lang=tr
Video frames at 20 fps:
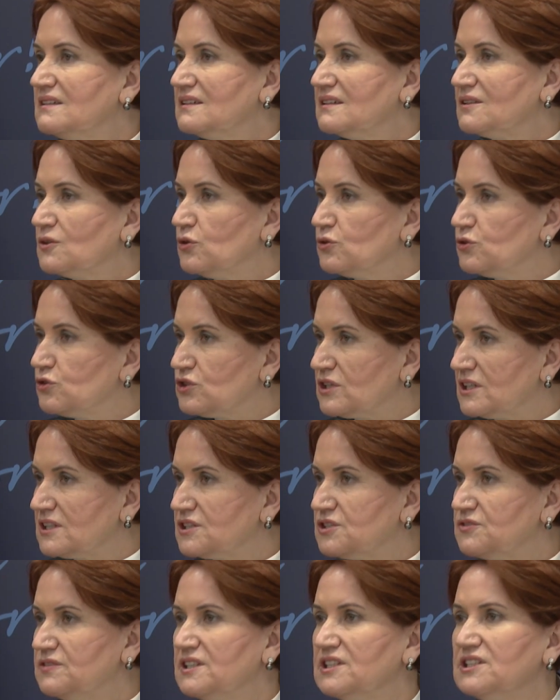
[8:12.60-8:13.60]
görüş
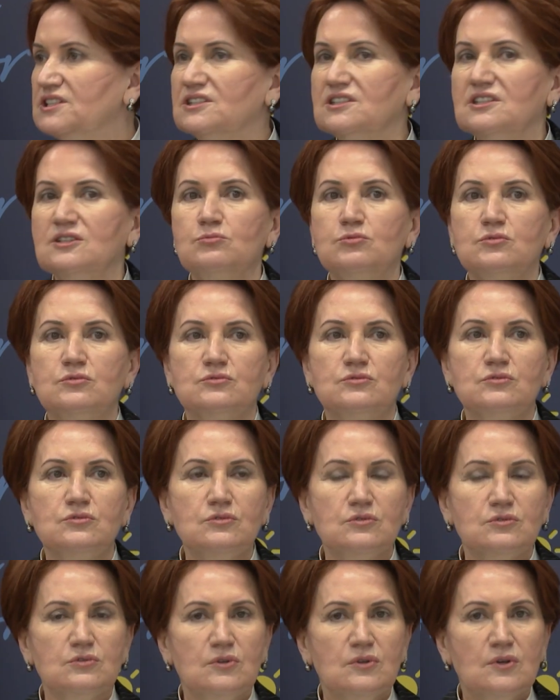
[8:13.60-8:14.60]
alışverişinde
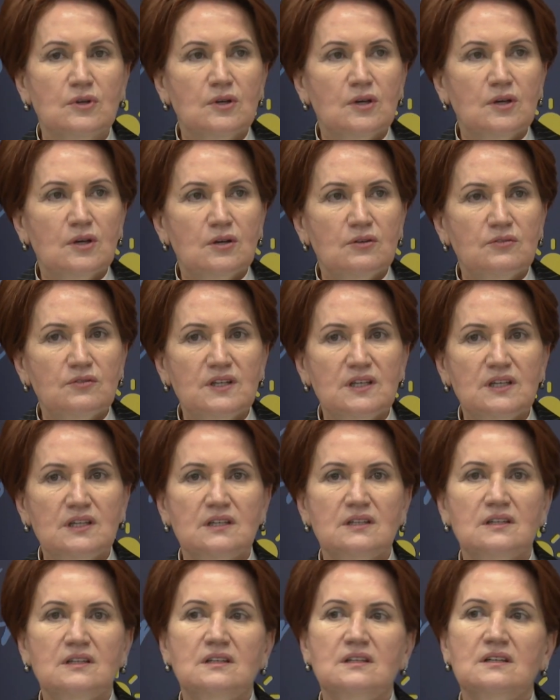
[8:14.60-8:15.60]
bulunduk
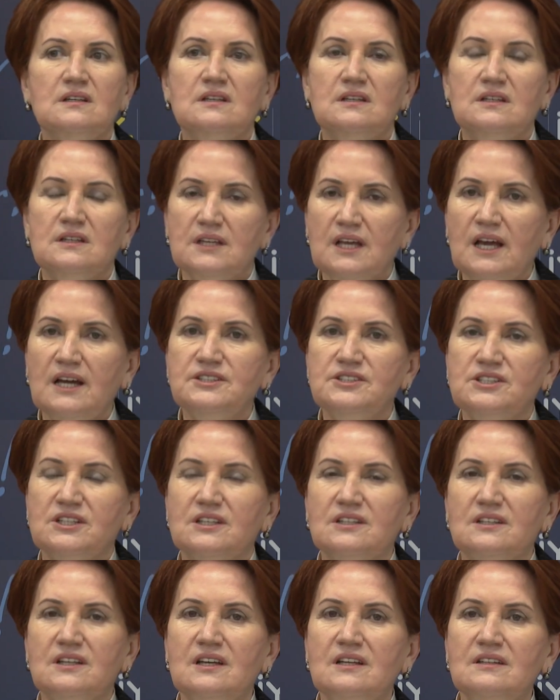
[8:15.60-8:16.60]
ve
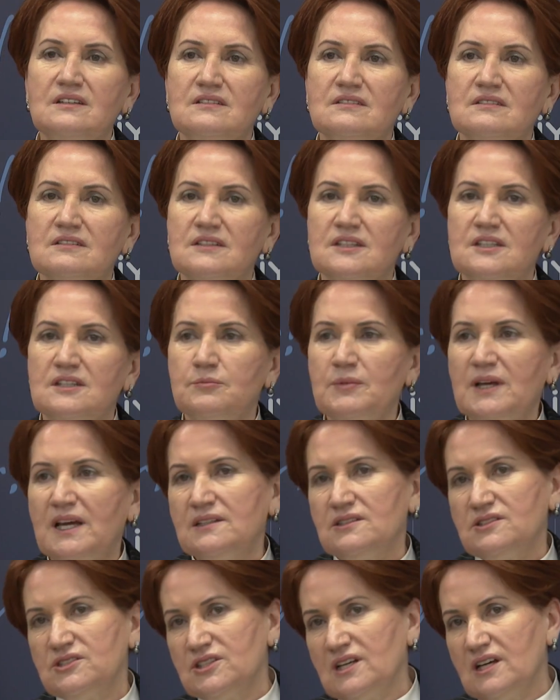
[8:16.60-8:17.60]
gerçekten
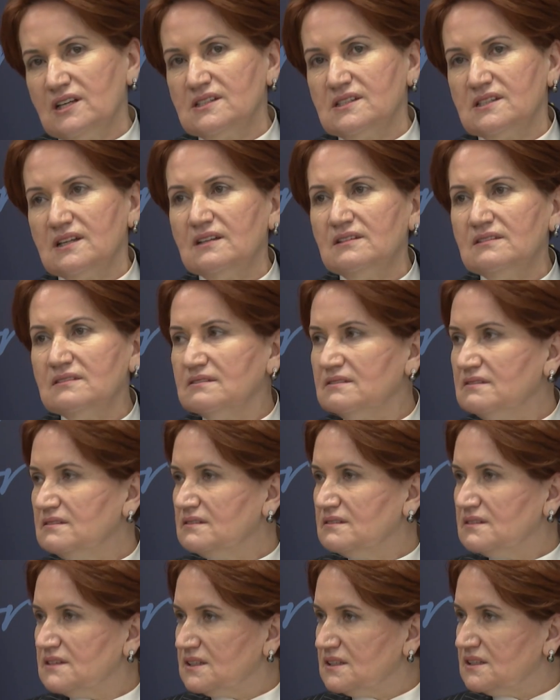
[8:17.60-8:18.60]
ben şahsen
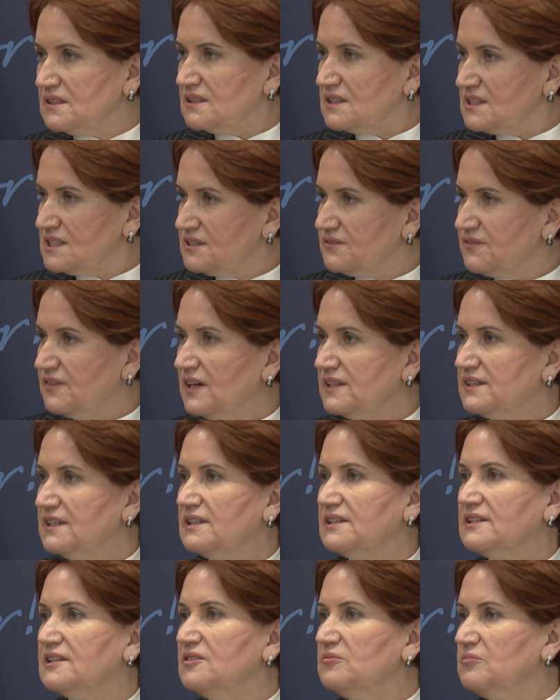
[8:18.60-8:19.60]
istifade
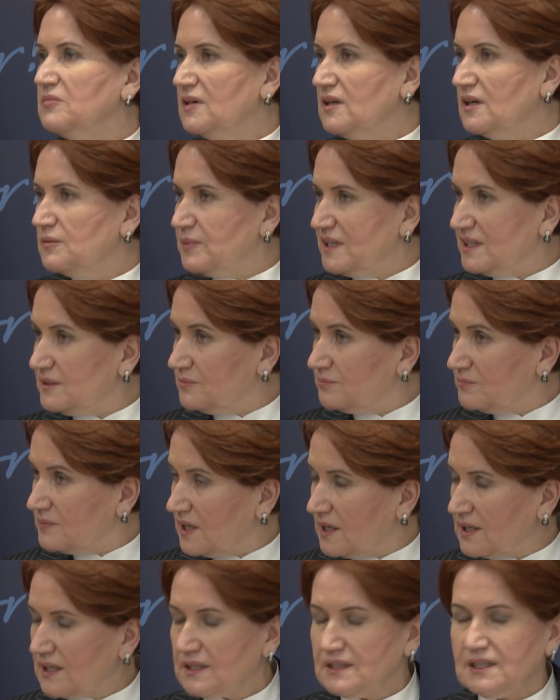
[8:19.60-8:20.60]
ettim. Benim
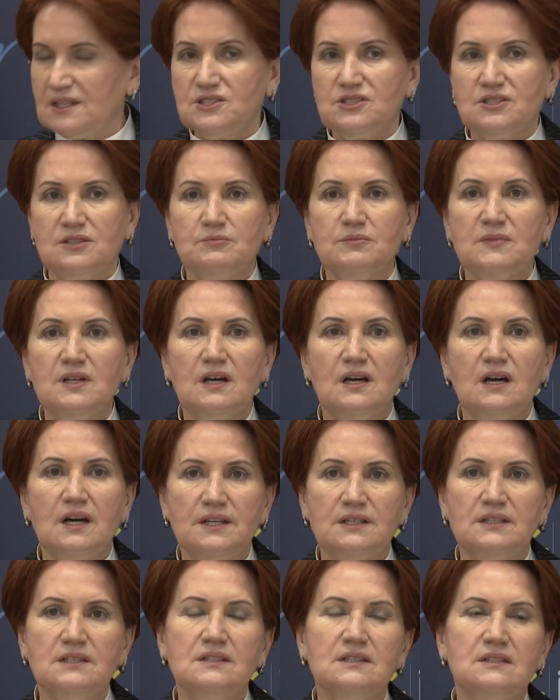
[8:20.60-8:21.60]
arkadaşlarım da
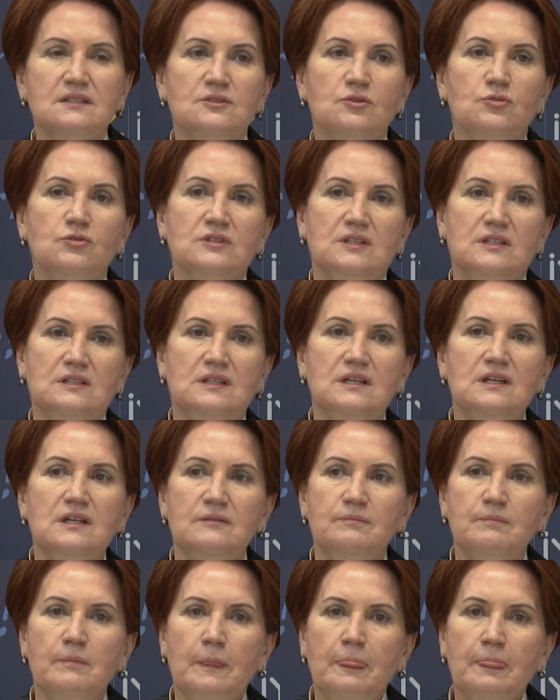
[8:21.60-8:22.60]
aynı noktada.
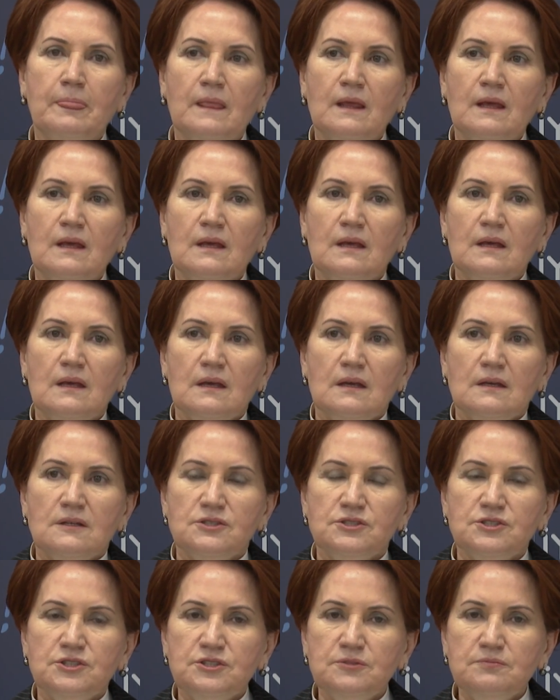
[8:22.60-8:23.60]

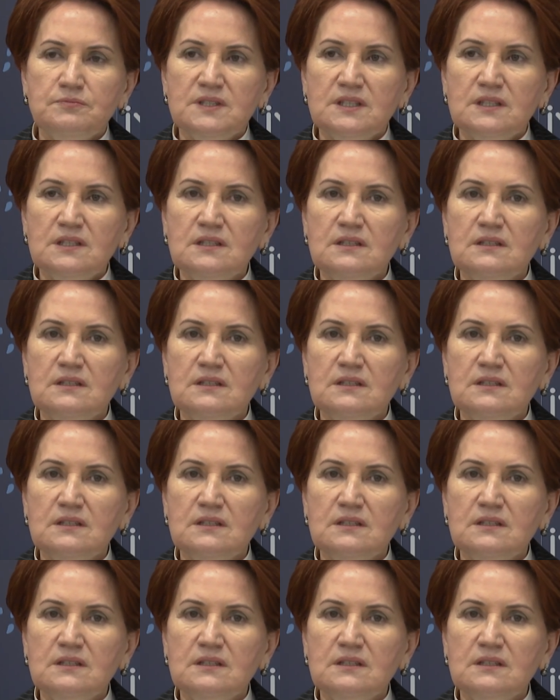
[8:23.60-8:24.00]
Şimdi